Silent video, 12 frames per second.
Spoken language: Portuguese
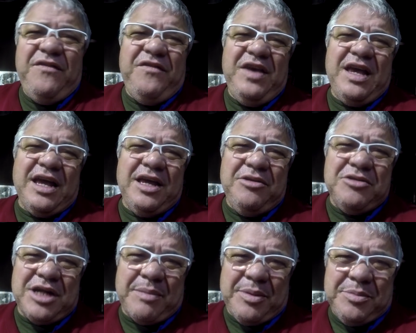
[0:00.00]
Enfim, que aqui no
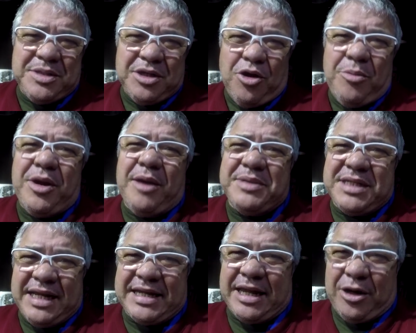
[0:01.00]
Japão, pra você comprar uma
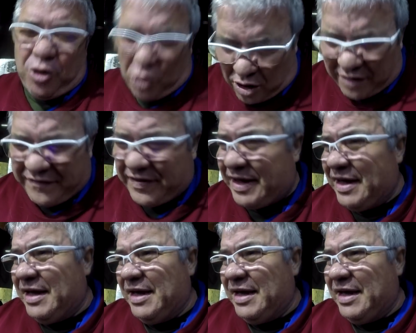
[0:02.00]
bicicleta nova